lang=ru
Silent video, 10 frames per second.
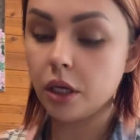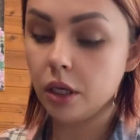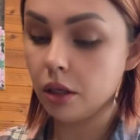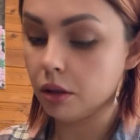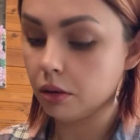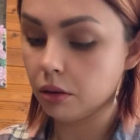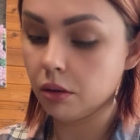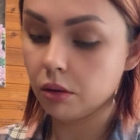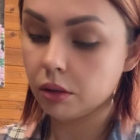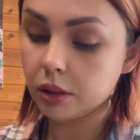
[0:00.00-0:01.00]
И,
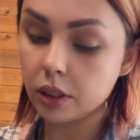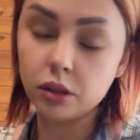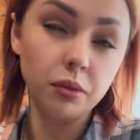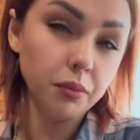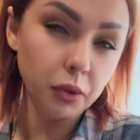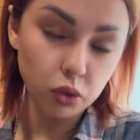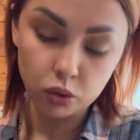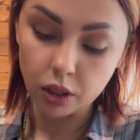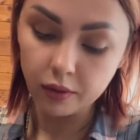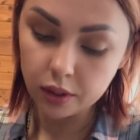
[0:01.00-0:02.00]
э, кстати,
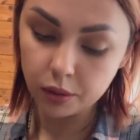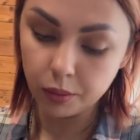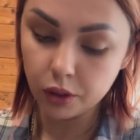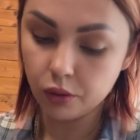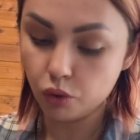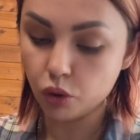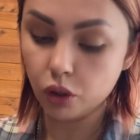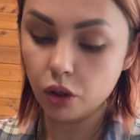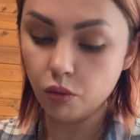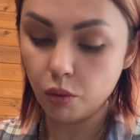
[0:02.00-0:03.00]
метеозависимые
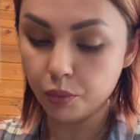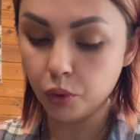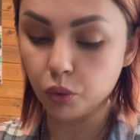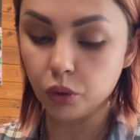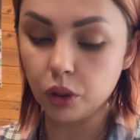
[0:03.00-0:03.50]
девчонки его пьют.